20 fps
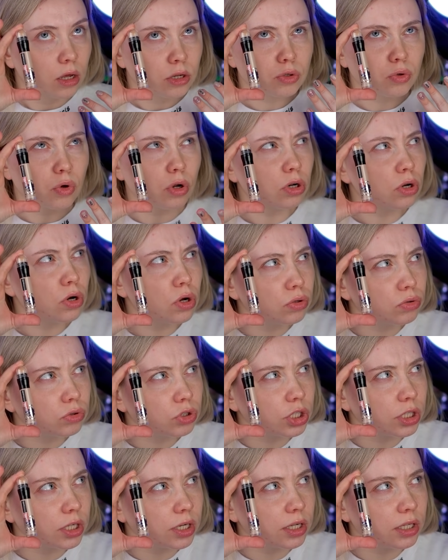Сколько он
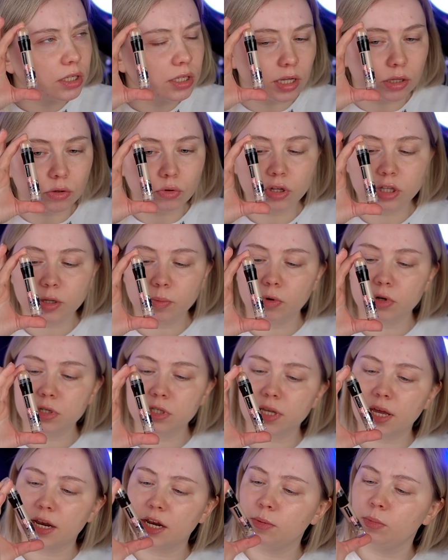уже на рынке? Ну, это
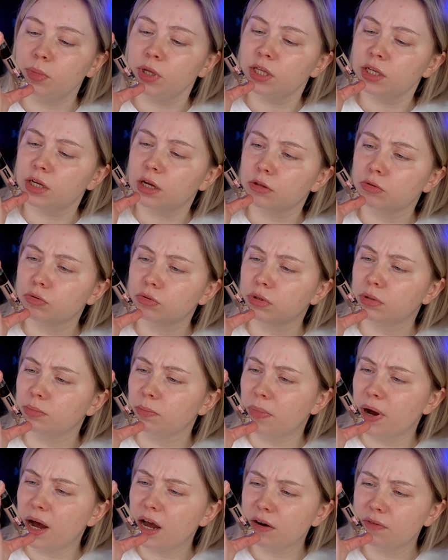просто лимитка, тут
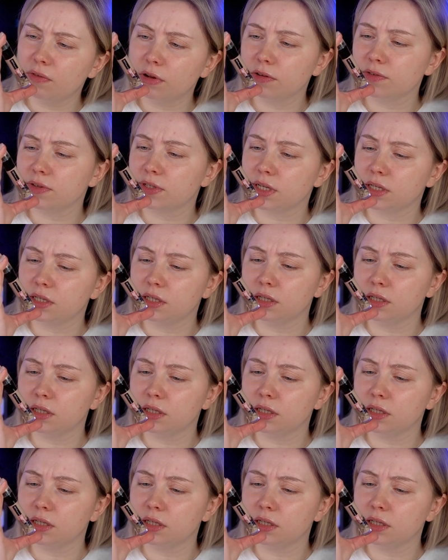Marvel, все